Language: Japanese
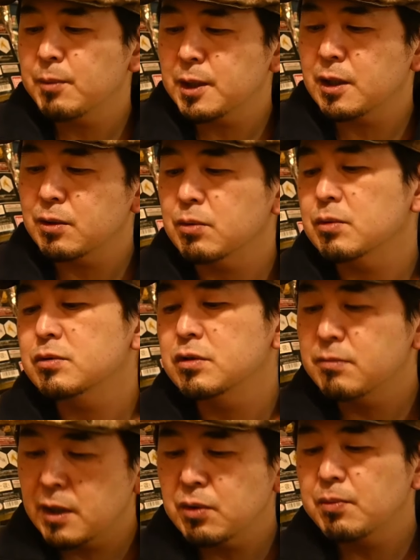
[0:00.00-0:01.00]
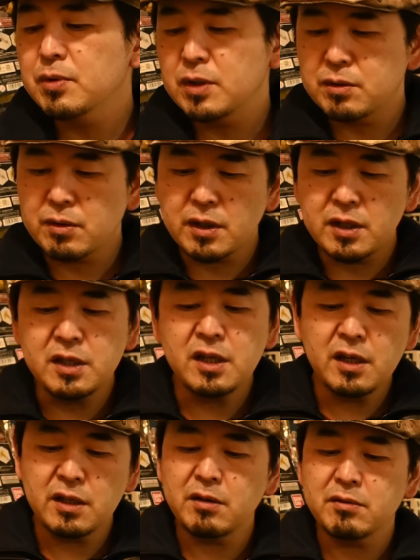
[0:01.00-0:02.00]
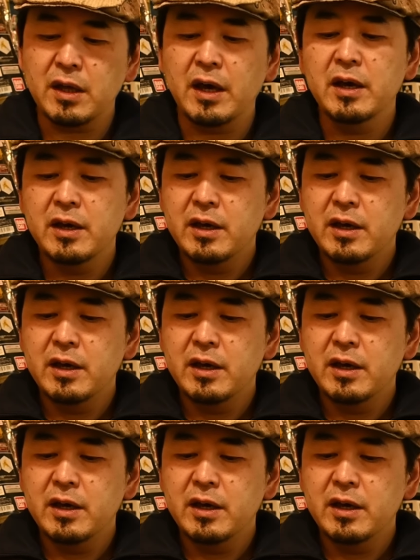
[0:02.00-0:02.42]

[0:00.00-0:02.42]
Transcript: めた人の車のボディとか綺麗だよね